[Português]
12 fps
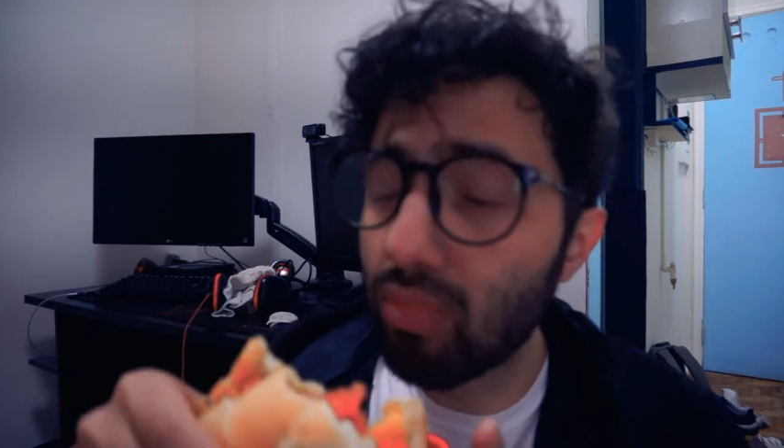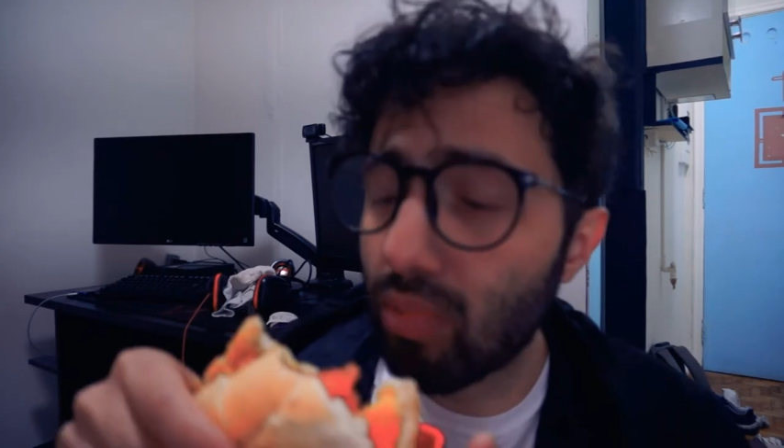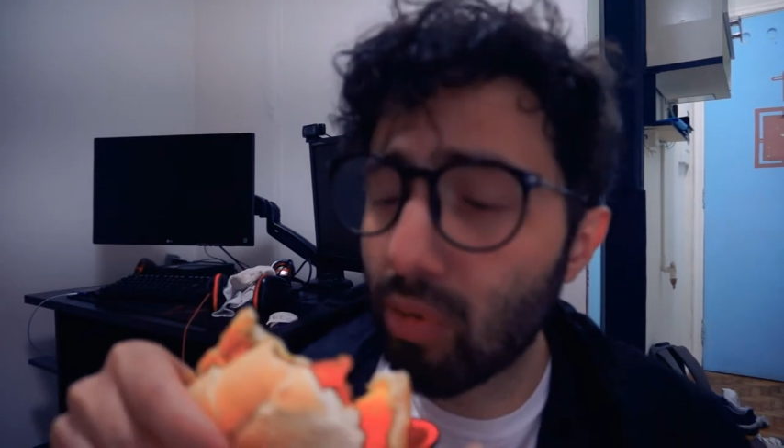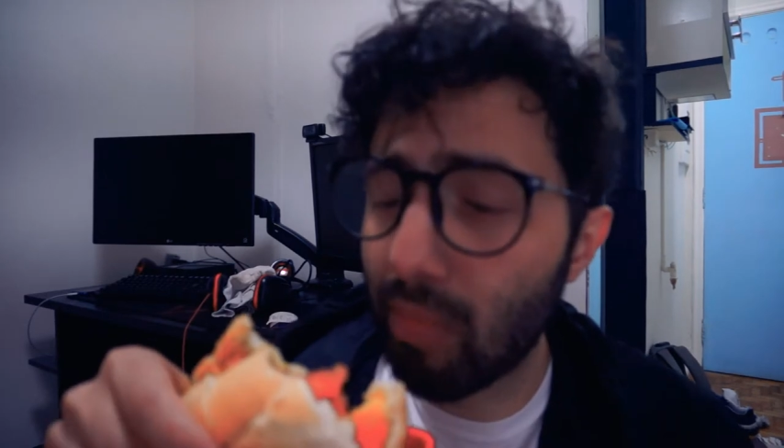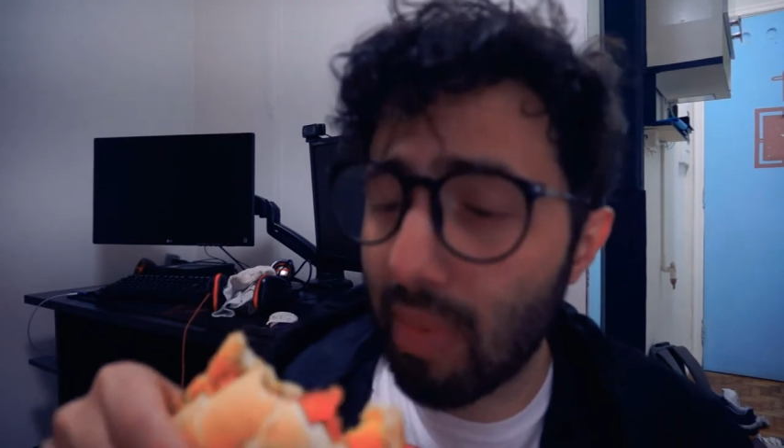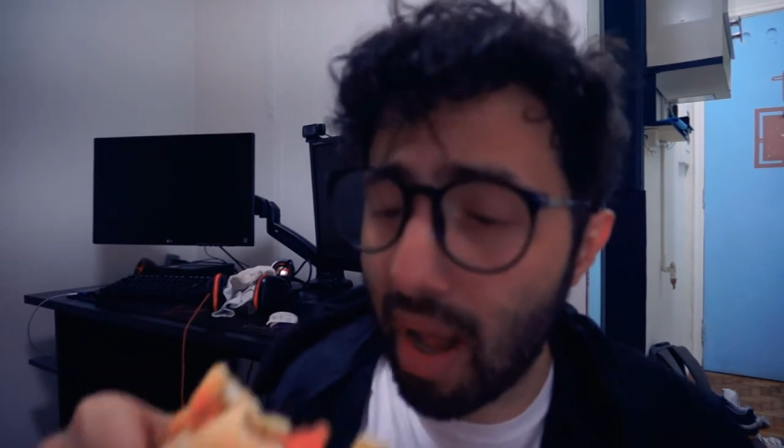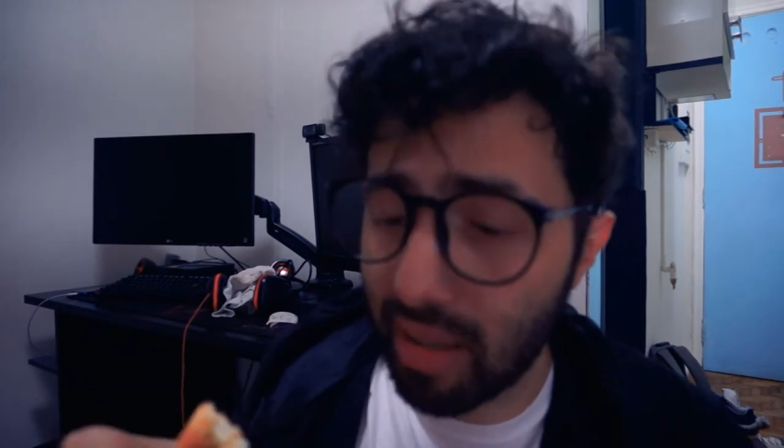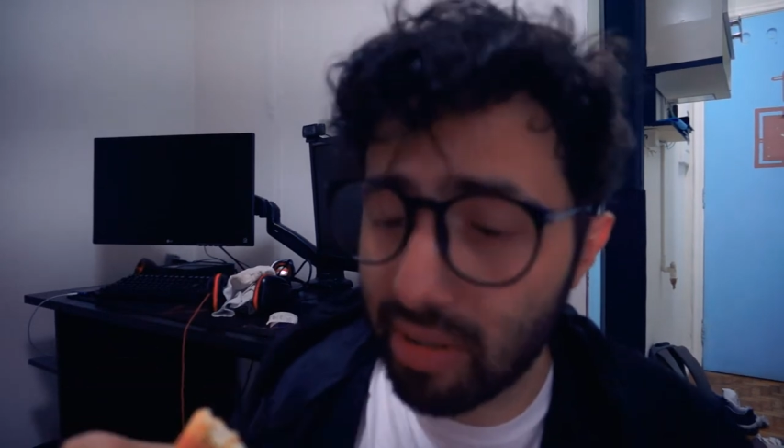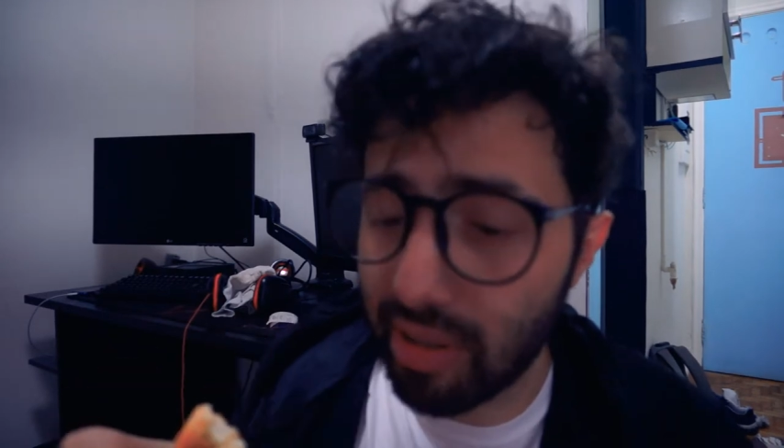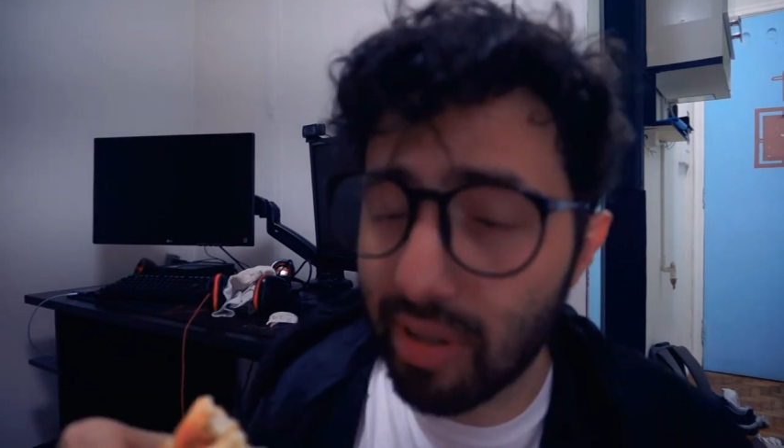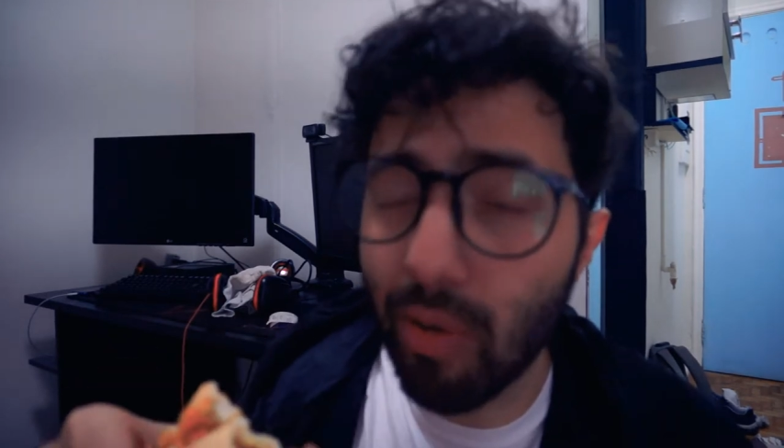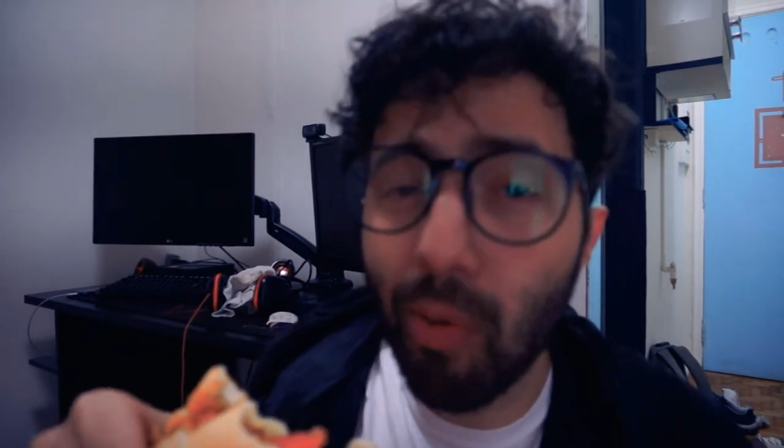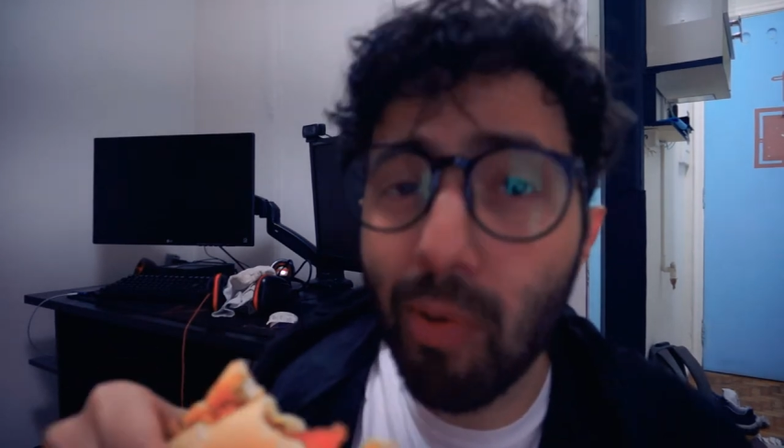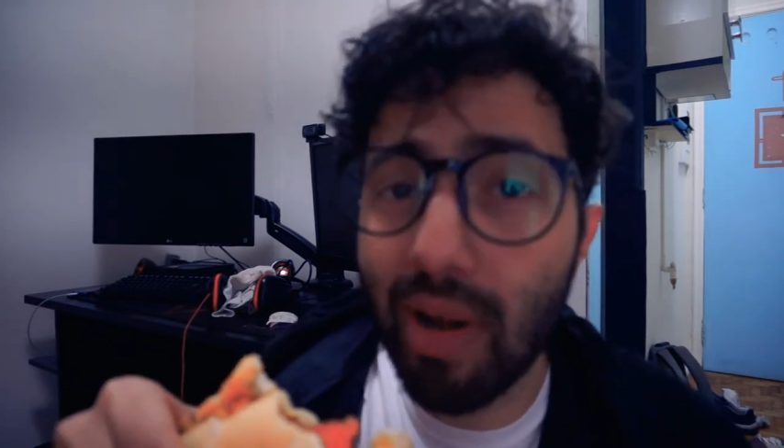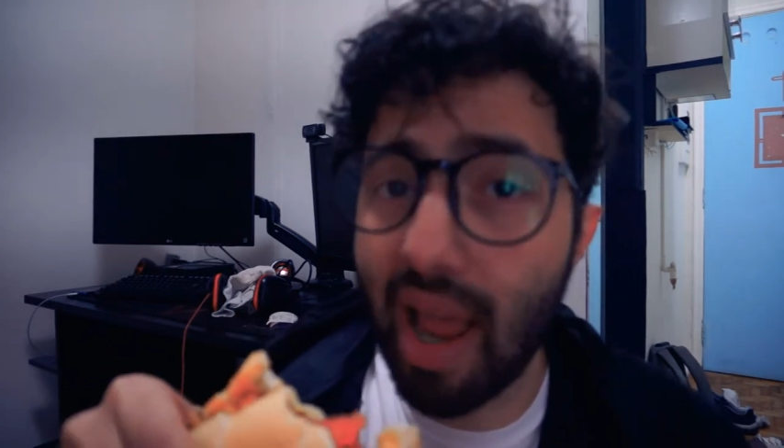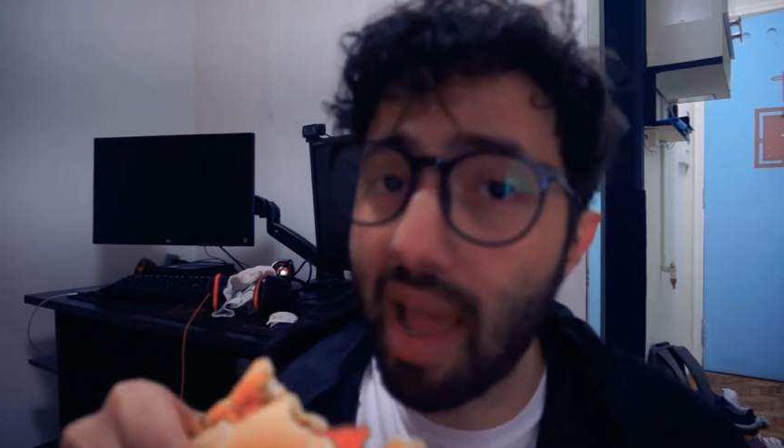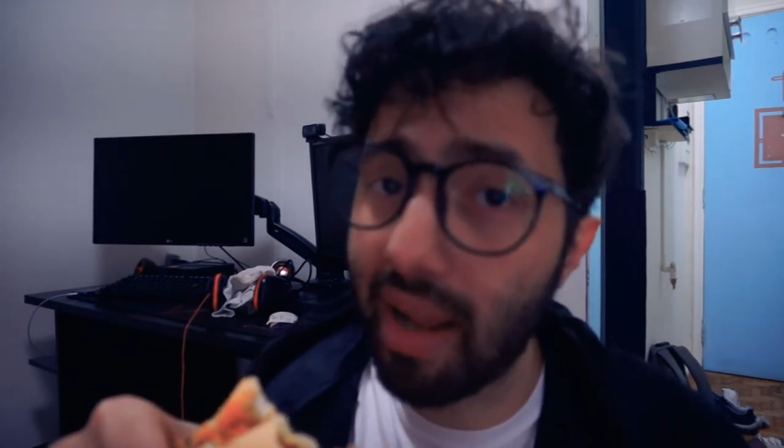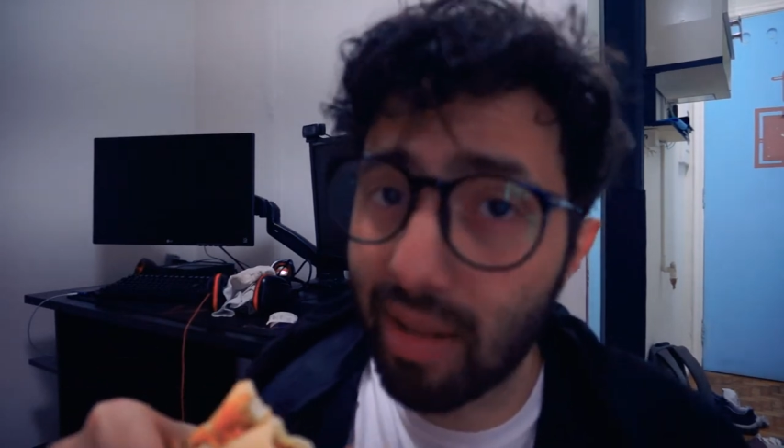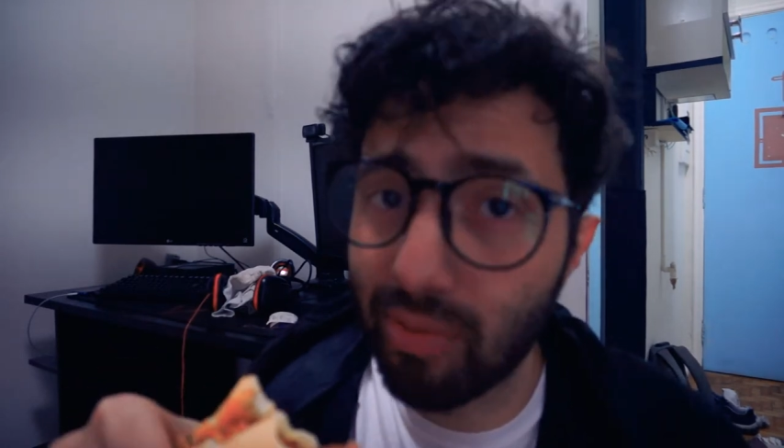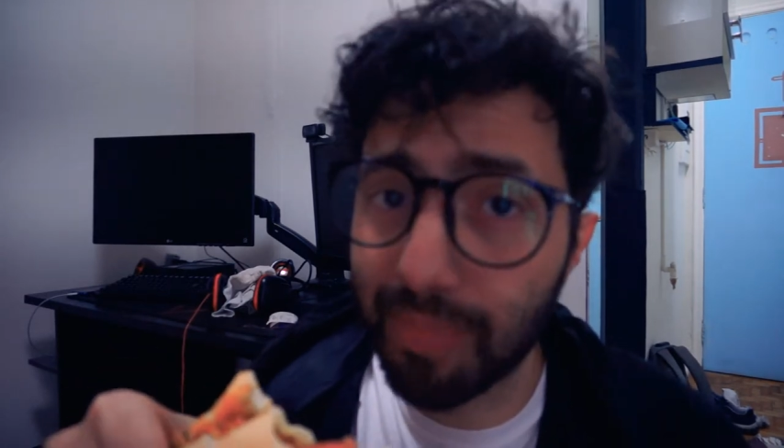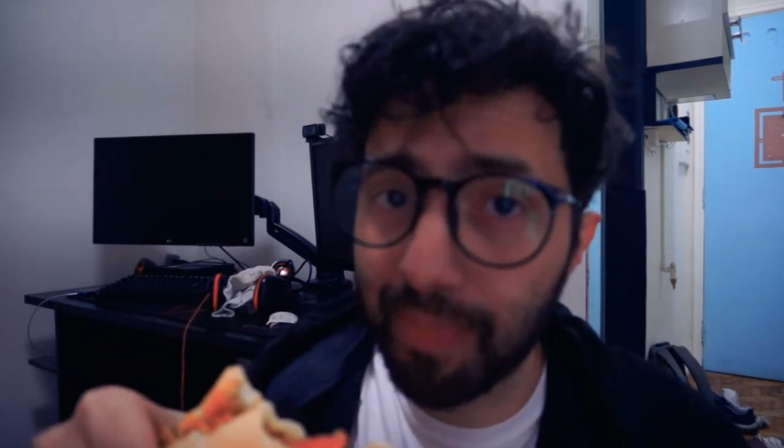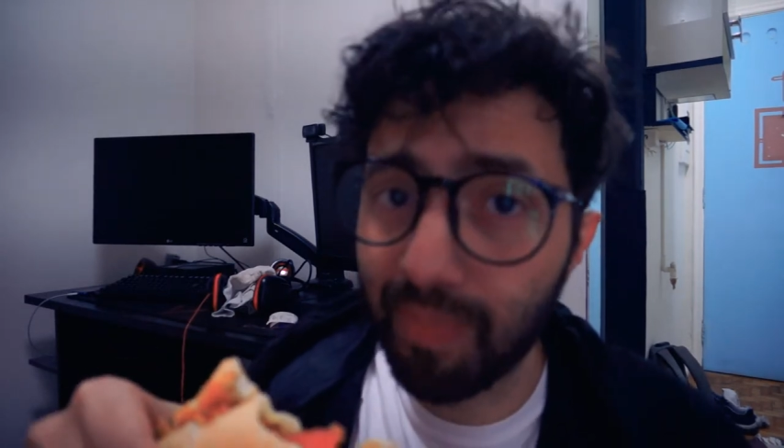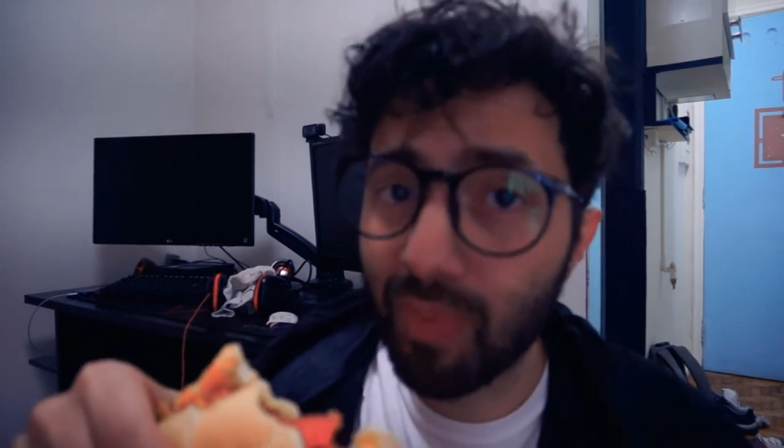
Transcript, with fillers: tomate, orégano,